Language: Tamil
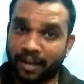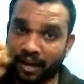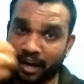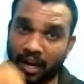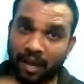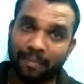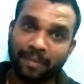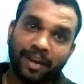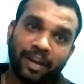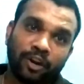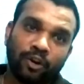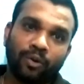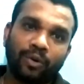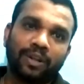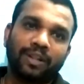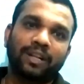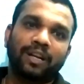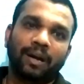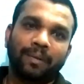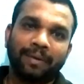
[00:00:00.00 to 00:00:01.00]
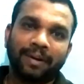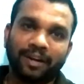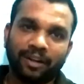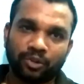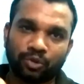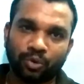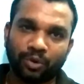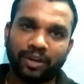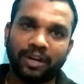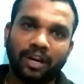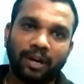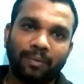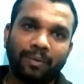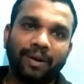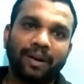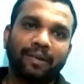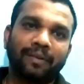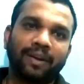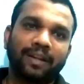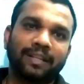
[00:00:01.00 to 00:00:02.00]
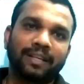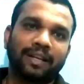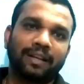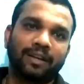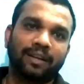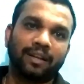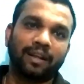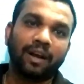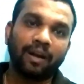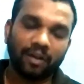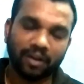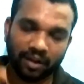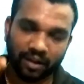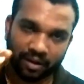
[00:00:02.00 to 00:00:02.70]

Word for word: எல்லாமே என்னோடது அப்படின்ற சுயநலமான வார்த்தைகளுக்கு தான்